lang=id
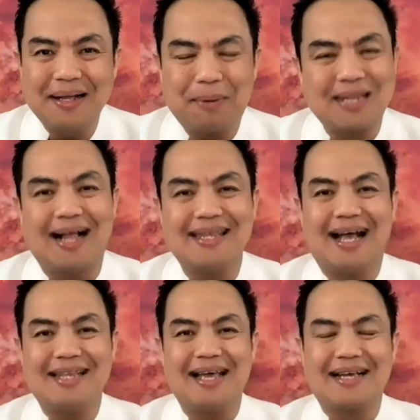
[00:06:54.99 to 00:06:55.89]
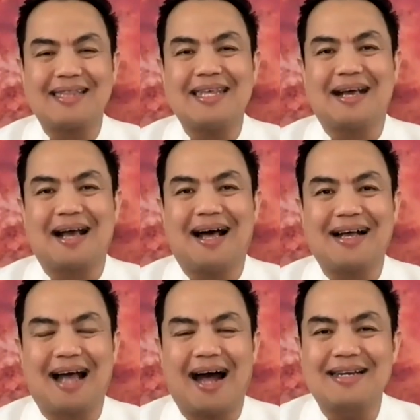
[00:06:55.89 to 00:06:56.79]
Pertanyaannya ketika
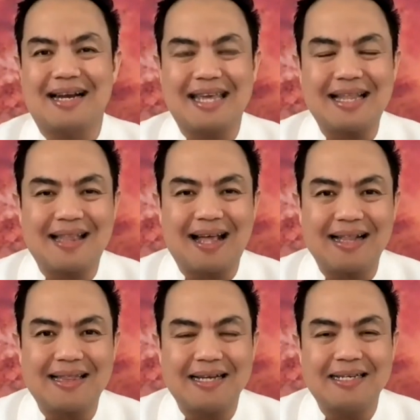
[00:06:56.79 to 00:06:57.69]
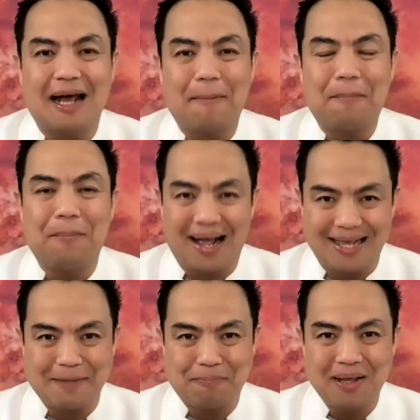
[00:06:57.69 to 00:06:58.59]
keadaan kita tidak
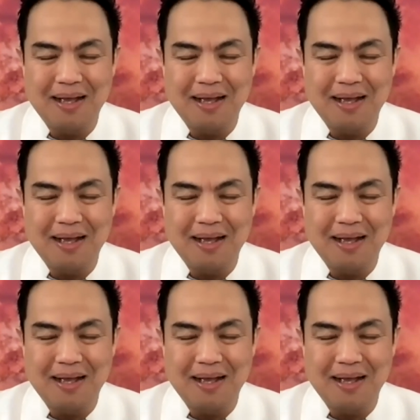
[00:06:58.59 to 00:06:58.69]
baik,